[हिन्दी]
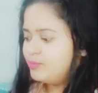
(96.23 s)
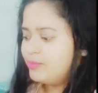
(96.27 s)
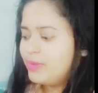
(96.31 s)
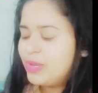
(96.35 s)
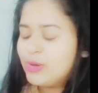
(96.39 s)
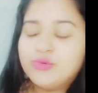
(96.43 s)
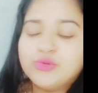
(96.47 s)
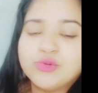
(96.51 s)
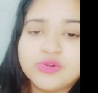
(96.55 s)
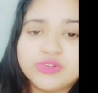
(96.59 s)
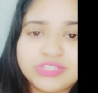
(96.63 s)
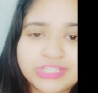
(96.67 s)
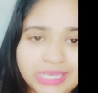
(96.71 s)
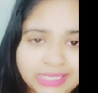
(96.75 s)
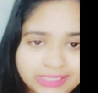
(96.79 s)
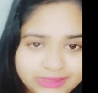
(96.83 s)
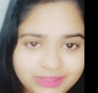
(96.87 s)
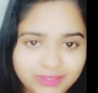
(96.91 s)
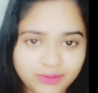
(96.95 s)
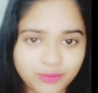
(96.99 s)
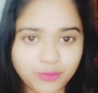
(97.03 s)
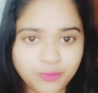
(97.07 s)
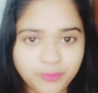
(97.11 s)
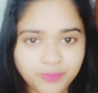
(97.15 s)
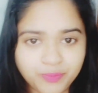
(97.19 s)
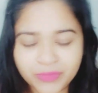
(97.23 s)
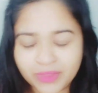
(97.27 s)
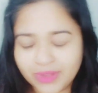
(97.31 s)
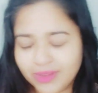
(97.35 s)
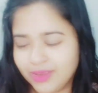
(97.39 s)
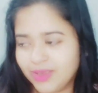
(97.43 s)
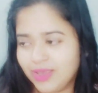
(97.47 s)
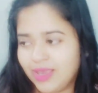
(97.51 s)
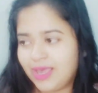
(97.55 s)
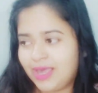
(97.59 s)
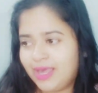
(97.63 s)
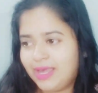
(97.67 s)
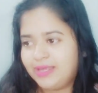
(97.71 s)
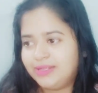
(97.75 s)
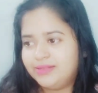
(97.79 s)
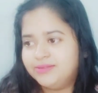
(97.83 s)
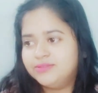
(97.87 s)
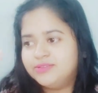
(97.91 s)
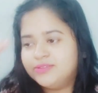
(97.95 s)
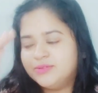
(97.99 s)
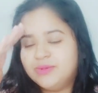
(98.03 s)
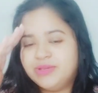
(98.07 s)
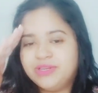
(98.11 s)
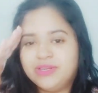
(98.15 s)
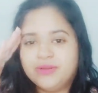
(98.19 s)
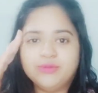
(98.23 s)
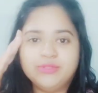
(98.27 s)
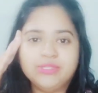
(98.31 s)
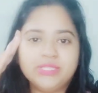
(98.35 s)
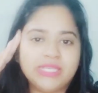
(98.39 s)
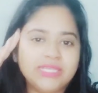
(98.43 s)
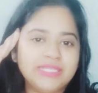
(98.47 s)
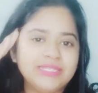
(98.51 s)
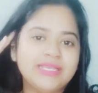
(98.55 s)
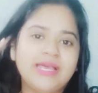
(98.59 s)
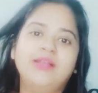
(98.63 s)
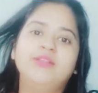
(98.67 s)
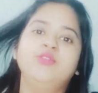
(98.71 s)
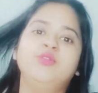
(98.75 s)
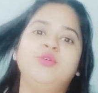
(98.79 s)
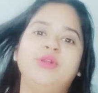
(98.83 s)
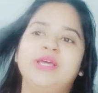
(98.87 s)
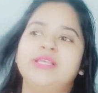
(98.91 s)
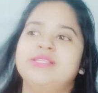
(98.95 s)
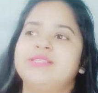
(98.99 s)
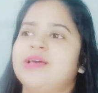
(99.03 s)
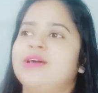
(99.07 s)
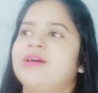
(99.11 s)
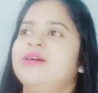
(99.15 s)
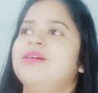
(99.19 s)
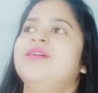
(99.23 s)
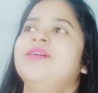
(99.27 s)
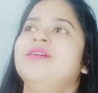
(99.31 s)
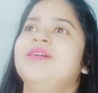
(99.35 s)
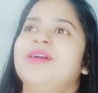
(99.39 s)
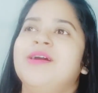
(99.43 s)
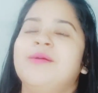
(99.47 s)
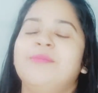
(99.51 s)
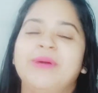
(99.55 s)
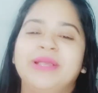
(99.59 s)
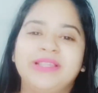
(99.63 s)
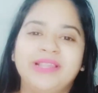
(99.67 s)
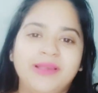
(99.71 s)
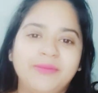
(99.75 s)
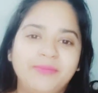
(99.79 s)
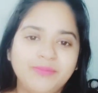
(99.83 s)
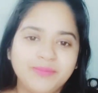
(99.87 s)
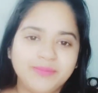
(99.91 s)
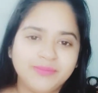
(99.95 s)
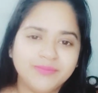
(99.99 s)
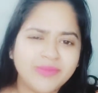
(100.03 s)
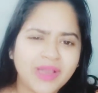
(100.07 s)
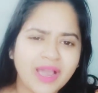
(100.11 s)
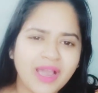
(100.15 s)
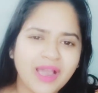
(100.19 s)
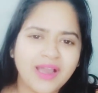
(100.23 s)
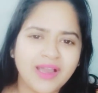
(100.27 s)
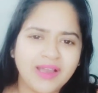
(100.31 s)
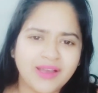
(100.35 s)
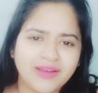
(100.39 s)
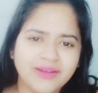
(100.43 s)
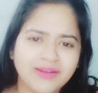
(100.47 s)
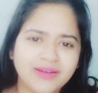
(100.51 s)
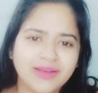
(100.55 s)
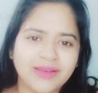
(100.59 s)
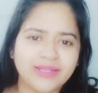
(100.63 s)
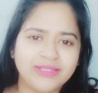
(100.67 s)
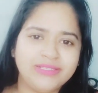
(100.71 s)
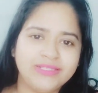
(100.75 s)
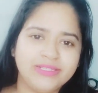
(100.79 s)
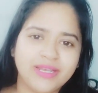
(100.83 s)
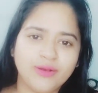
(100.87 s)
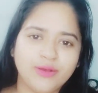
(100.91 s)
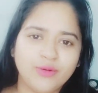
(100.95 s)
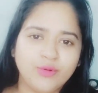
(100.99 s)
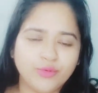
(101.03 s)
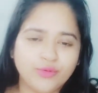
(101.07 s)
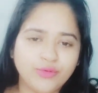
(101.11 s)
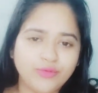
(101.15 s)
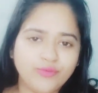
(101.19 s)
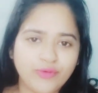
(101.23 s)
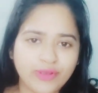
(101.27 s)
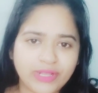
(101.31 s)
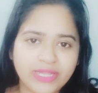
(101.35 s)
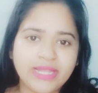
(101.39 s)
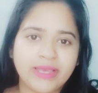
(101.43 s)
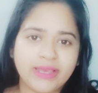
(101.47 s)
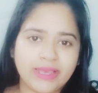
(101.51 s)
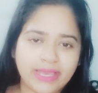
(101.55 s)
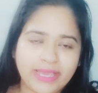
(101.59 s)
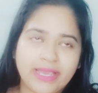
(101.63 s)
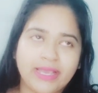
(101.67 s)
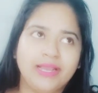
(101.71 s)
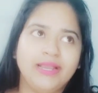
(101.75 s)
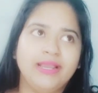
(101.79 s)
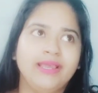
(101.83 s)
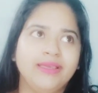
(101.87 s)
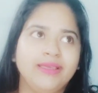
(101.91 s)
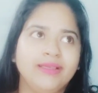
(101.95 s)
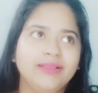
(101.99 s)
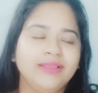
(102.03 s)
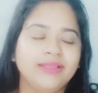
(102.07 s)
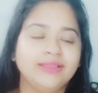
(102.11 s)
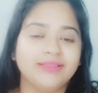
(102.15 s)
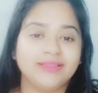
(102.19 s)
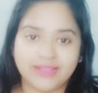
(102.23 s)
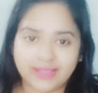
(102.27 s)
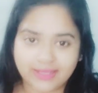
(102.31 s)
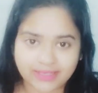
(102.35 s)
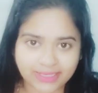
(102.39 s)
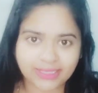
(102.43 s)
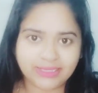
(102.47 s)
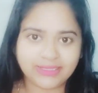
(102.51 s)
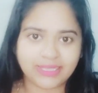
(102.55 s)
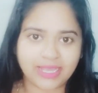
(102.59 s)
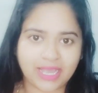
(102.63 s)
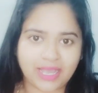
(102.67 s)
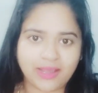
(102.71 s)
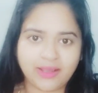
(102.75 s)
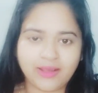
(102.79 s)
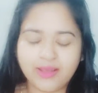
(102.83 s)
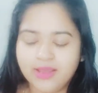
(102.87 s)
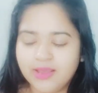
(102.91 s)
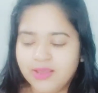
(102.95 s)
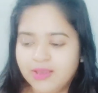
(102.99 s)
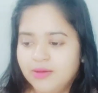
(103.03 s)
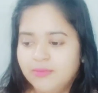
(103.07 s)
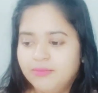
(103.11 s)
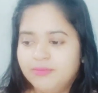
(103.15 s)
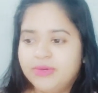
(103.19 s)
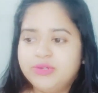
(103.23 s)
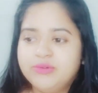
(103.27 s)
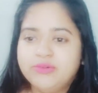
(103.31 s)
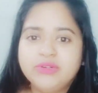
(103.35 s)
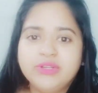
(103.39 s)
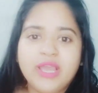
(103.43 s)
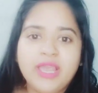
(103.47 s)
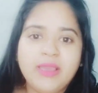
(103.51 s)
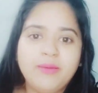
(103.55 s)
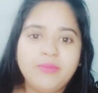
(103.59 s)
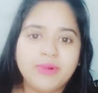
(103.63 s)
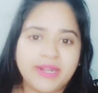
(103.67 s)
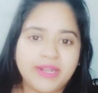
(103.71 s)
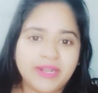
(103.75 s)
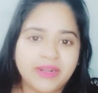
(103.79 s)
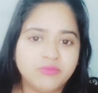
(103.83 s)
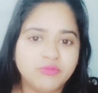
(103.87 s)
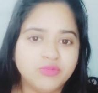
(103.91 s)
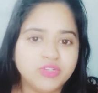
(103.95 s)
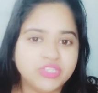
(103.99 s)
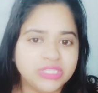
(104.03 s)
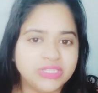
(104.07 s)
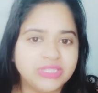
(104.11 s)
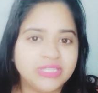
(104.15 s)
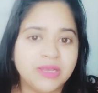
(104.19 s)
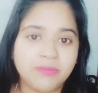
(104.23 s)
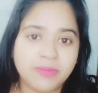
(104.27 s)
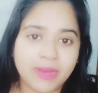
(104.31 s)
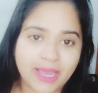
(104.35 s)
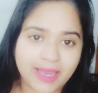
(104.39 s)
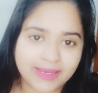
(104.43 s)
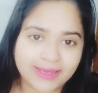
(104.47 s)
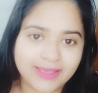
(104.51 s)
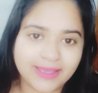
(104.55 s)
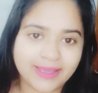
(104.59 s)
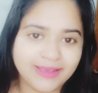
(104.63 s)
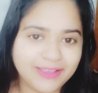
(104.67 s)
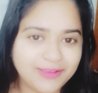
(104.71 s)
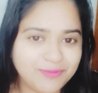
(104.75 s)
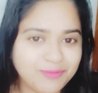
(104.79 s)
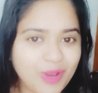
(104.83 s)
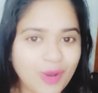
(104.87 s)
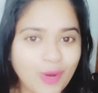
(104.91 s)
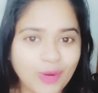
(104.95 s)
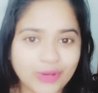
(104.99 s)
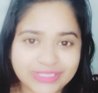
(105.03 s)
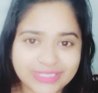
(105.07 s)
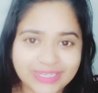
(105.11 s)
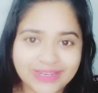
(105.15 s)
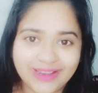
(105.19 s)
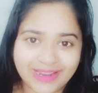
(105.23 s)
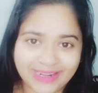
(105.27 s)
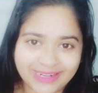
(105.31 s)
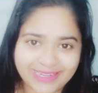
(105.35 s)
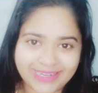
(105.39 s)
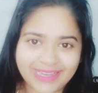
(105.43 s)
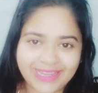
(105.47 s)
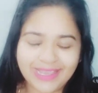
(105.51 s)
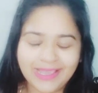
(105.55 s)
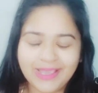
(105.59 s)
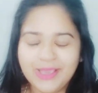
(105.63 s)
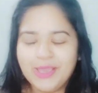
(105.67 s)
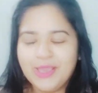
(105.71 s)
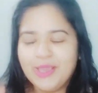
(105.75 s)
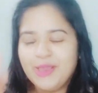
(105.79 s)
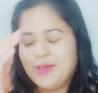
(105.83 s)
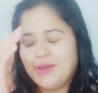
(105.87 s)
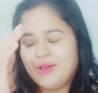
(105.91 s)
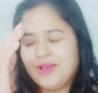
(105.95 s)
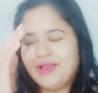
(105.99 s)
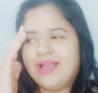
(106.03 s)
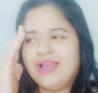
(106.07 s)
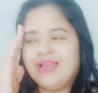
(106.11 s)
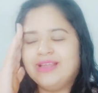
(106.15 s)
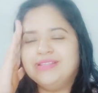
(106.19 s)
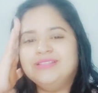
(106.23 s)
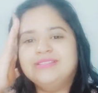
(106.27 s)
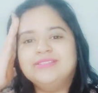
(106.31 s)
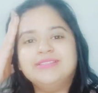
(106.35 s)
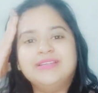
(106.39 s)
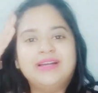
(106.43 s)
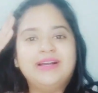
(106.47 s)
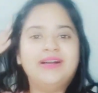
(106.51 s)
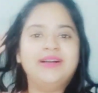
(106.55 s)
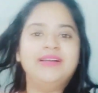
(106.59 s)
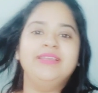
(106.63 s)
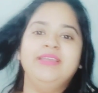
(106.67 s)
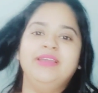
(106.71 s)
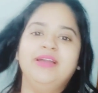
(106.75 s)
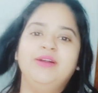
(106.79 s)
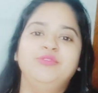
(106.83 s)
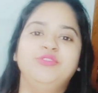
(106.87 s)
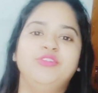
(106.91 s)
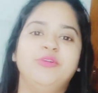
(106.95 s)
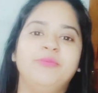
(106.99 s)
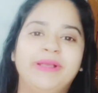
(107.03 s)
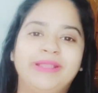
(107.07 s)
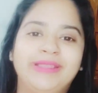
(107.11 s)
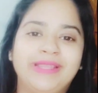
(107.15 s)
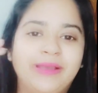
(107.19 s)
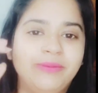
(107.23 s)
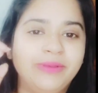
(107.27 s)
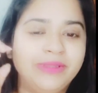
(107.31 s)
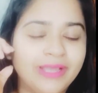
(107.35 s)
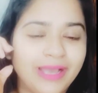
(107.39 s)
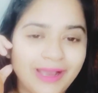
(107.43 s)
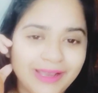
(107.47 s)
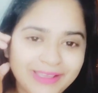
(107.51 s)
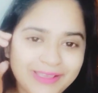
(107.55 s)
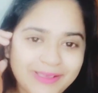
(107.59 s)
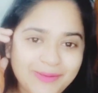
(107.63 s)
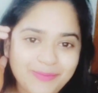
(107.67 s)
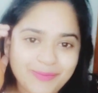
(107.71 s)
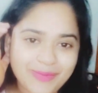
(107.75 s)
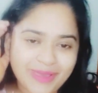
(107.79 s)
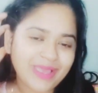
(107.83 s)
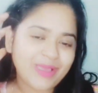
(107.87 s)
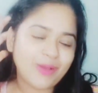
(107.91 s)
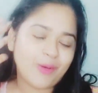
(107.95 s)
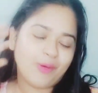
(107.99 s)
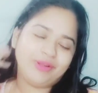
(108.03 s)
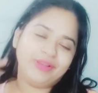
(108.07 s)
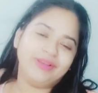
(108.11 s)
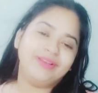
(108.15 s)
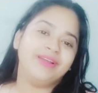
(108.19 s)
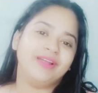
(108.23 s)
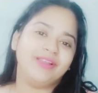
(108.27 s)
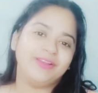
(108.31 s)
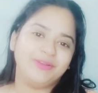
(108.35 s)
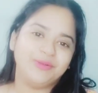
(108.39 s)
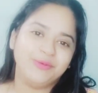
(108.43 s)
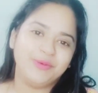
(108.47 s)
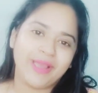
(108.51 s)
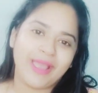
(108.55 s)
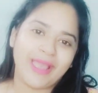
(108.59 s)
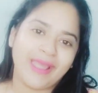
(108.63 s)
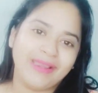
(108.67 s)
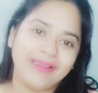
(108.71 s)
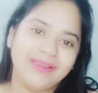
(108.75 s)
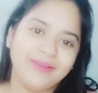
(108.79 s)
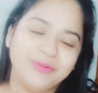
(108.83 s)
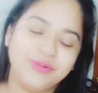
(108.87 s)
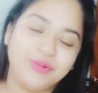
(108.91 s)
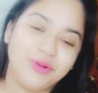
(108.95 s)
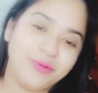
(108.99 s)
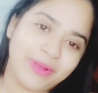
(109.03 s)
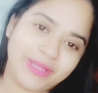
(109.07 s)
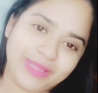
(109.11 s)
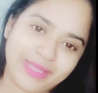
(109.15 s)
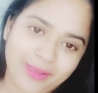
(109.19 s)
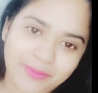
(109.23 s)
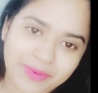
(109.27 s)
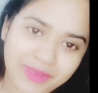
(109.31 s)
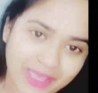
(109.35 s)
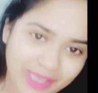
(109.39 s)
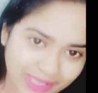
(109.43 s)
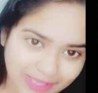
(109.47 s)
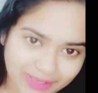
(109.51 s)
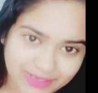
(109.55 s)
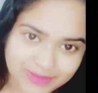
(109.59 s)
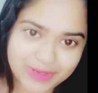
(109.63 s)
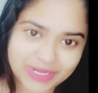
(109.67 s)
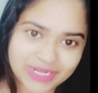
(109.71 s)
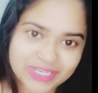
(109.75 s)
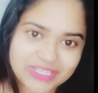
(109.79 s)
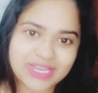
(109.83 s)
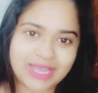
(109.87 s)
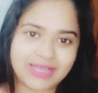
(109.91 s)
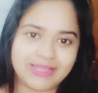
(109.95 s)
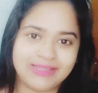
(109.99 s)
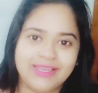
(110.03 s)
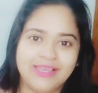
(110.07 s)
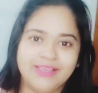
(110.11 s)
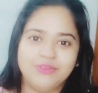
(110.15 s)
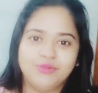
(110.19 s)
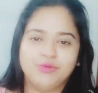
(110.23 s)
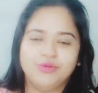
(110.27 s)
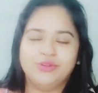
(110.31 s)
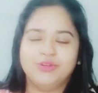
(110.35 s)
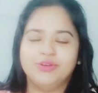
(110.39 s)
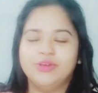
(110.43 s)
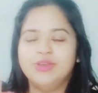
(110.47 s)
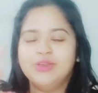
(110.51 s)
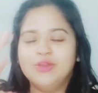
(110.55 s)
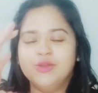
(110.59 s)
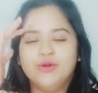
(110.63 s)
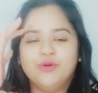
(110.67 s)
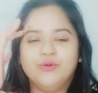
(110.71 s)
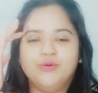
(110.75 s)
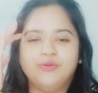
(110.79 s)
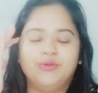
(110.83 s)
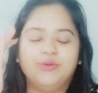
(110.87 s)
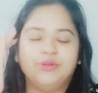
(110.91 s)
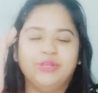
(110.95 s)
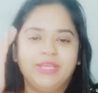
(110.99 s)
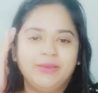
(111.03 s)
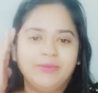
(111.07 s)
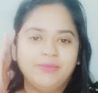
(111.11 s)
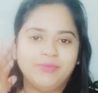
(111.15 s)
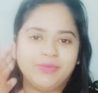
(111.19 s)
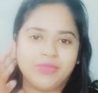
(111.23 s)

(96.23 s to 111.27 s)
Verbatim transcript: मैं उनको जानती हूँ एंड मेरा उनके साथ थोड़ा सा मतलब हाँ अच्छा गुड विल है लेकिन इतना नहीं था बट उनका एक प्रोडक्ट मुझे इतना भाग गया कि मैं ऑर्डर कर ली एंड uh, या उनको पता भी था कि मैं ही ऑर्डर कर रही हूँ एंड उनको पता भी है कि मेरी शादी है तो उन्होंने